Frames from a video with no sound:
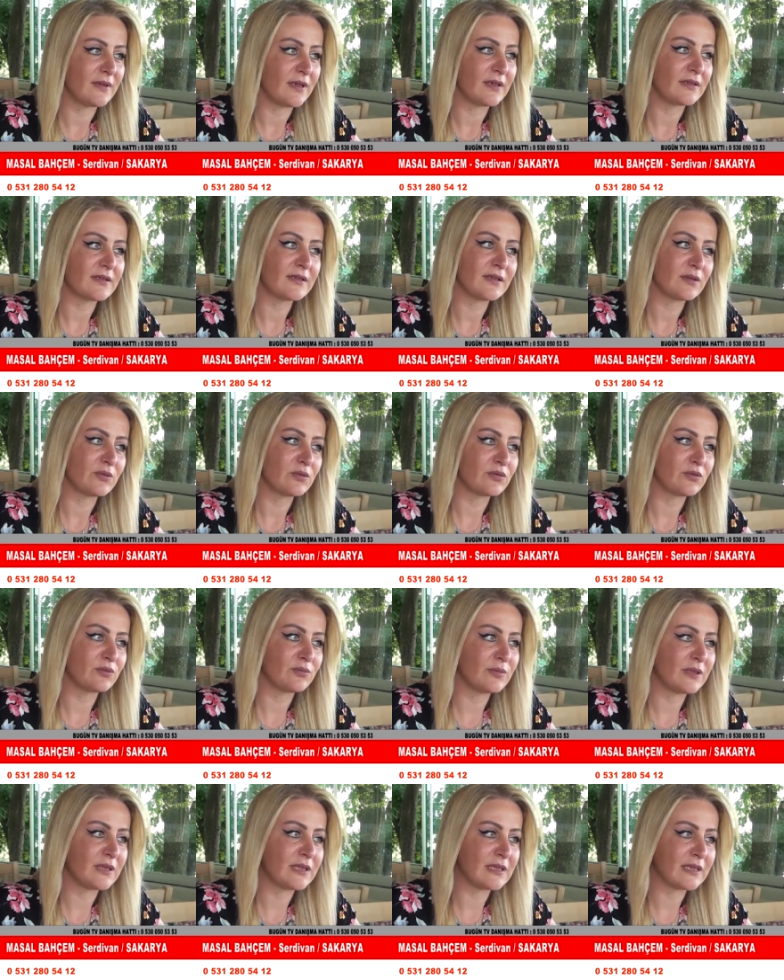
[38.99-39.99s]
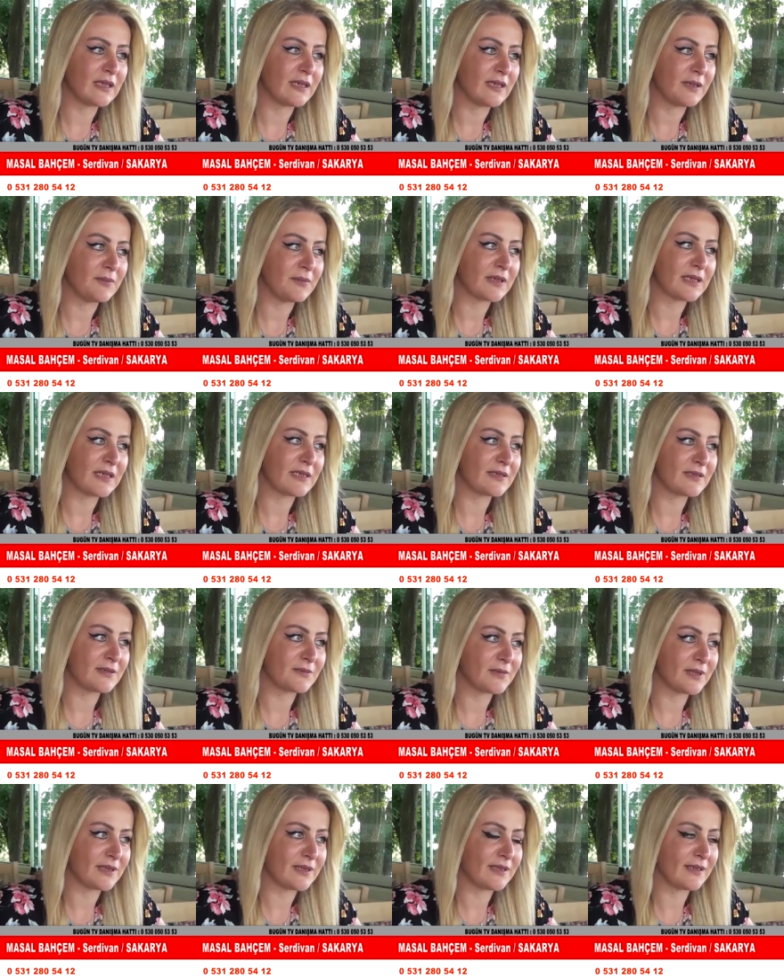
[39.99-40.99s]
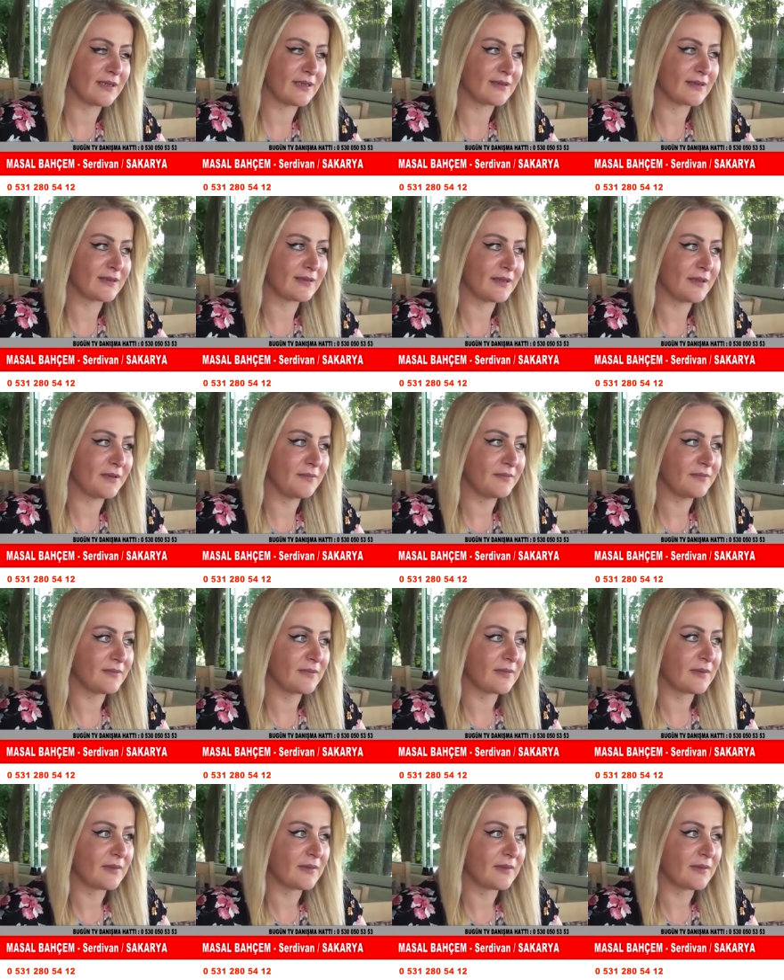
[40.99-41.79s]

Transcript: aslında uzun bir hikaye ama kestirmeden anlatayım.